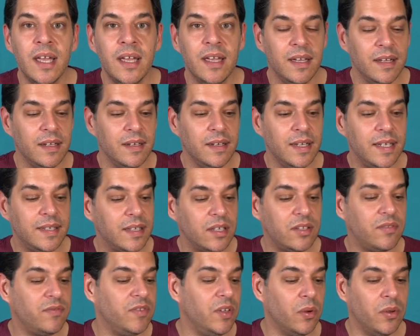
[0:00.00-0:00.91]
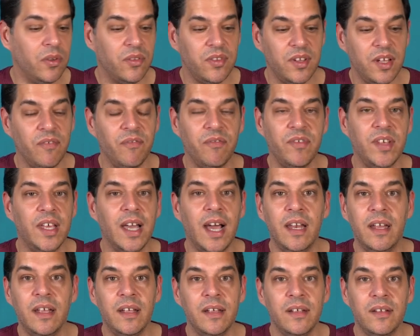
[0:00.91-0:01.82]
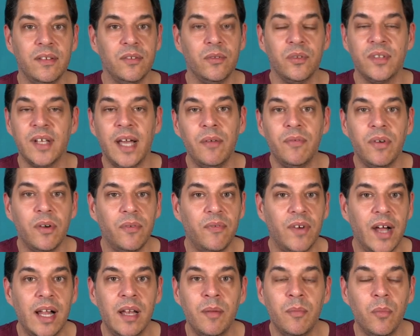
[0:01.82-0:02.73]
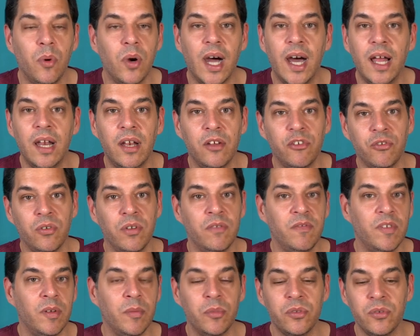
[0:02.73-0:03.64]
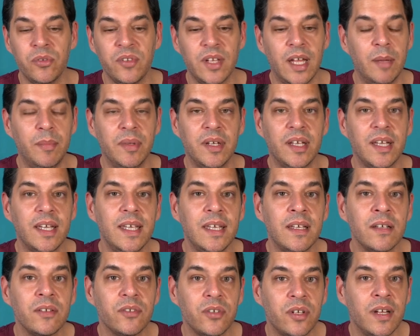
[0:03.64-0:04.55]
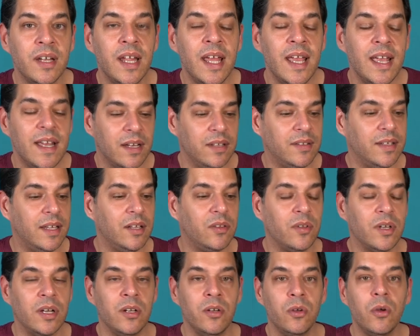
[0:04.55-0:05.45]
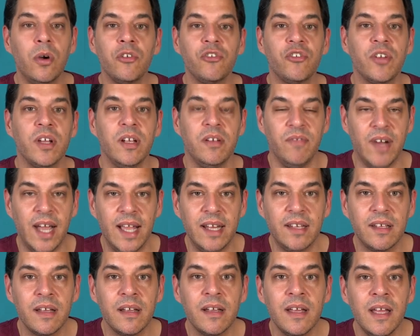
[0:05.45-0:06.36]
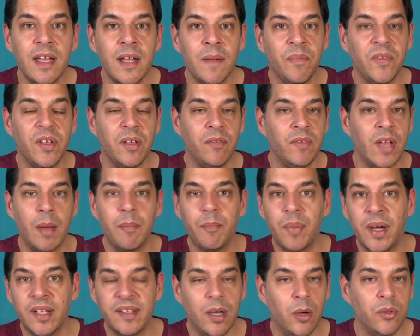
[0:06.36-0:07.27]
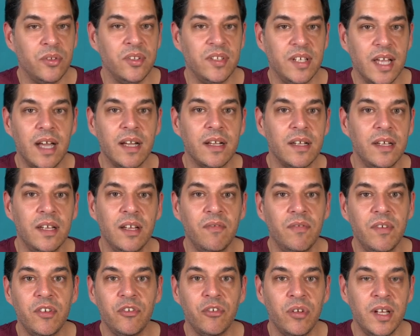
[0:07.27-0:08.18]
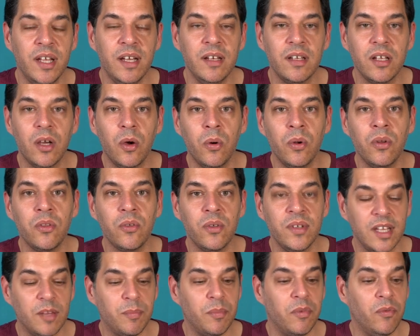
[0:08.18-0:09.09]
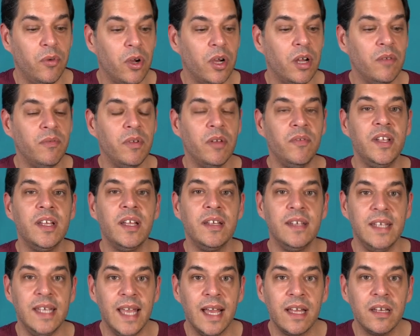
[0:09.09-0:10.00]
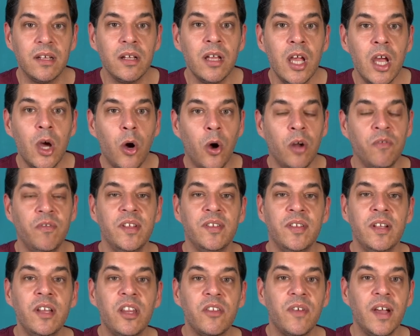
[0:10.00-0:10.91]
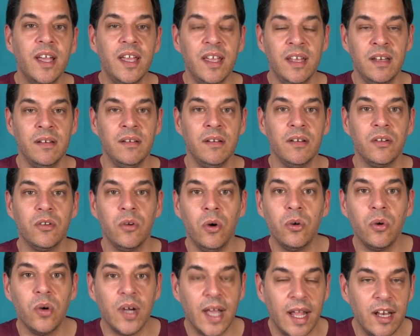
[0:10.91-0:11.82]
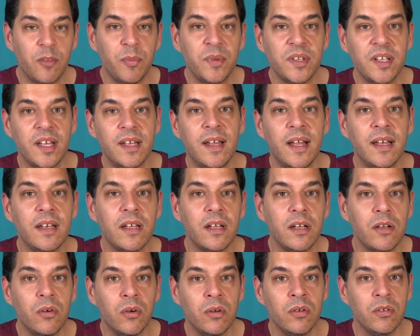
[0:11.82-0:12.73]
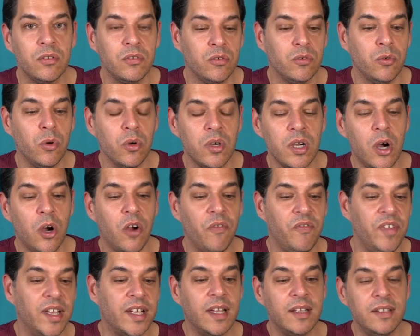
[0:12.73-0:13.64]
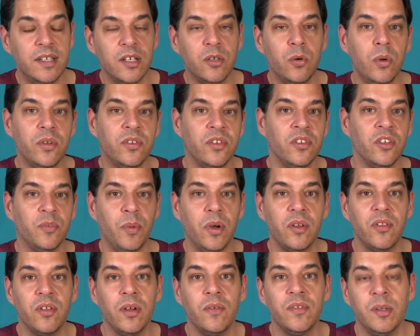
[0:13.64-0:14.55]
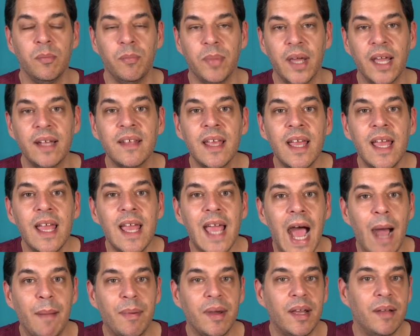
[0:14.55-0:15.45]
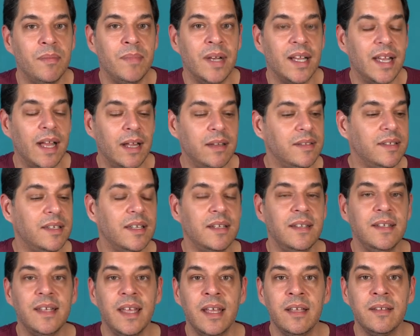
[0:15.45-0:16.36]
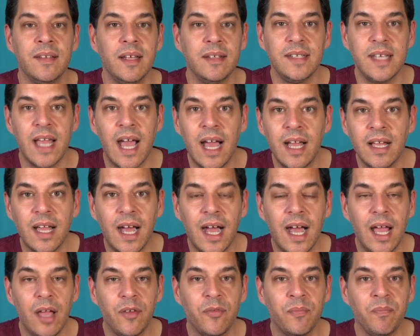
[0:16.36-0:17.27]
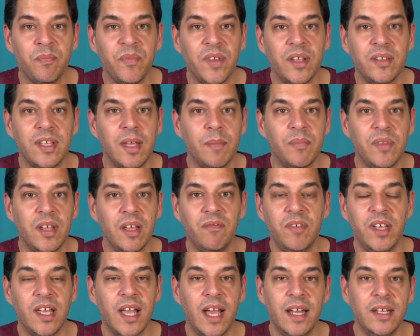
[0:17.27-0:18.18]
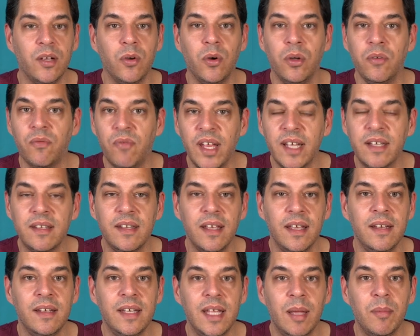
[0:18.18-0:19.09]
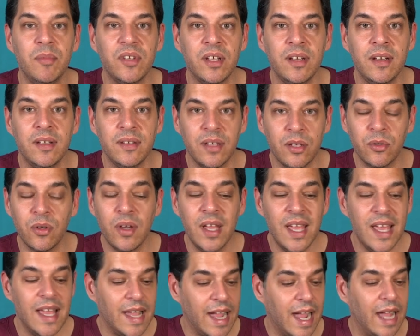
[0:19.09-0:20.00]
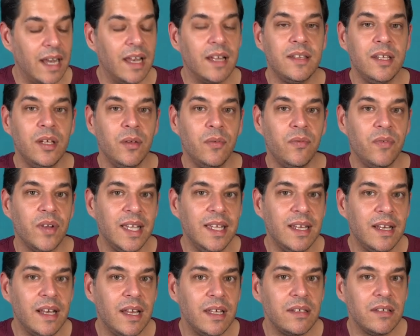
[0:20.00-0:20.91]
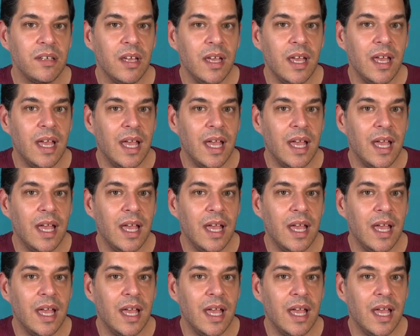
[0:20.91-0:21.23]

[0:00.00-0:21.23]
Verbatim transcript: Äh, nicht, dass wir uns irgendwie alle total verfallen moralisch und wir müssen uns alle bekriegen, sondern das geht sozusagen noch einen Schritt weiter. Äh, wir haben ein paar tausend Jahre irgendwie schon hinter uns und jetzt bevölkern wir wieder die Erde. Und wir sind zwar in Konkurrenz miteinander und gucken auch, wer kriegt die coolsten Spots auf dem Brett, aber man kann sich hier nicht gegenseitig angreifen. Es gibt irgendwie keine Konflikte in dem Sinne, ist also relativ friedlich.